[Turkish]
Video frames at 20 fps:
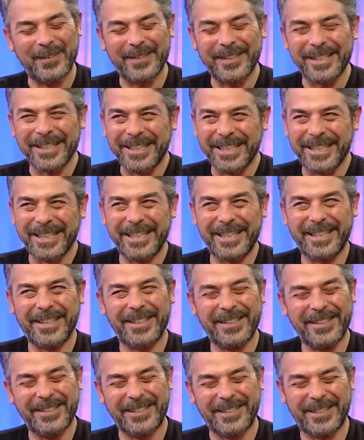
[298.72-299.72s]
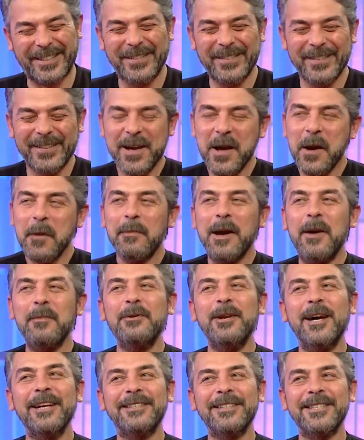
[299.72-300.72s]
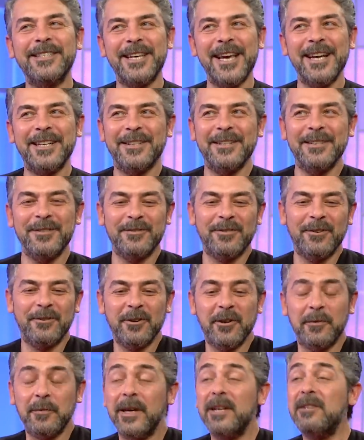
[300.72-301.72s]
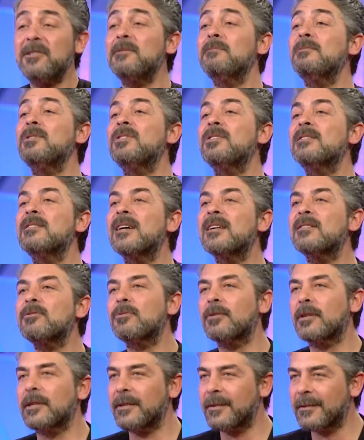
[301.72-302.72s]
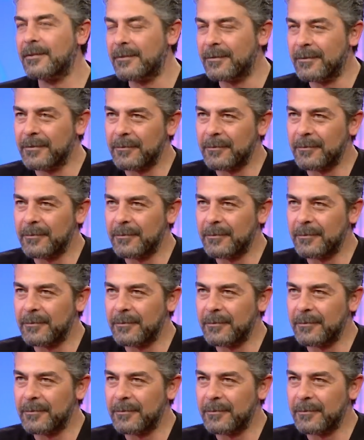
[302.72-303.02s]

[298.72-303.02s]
olarak? Yapmasak mı? Ben Bülent'in çektiğini söylüyorum. Eşim işinden dolayı